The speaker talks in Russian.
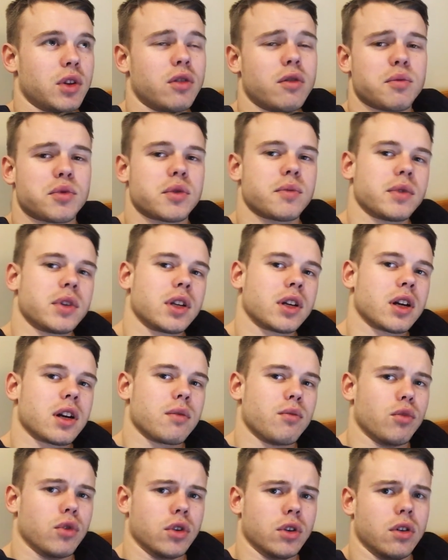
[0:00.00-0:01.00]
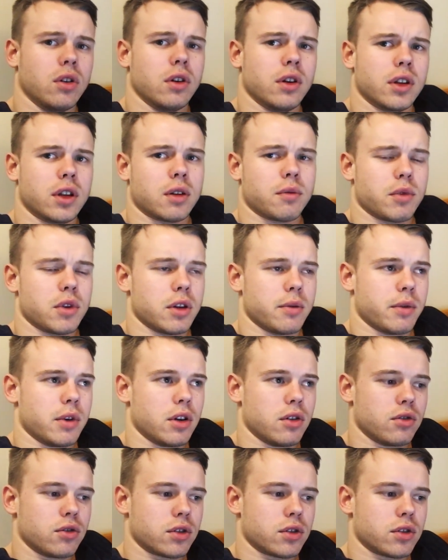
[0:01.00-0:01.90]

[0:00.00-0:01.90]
ну, в общем, это как модуль, я так понимаю,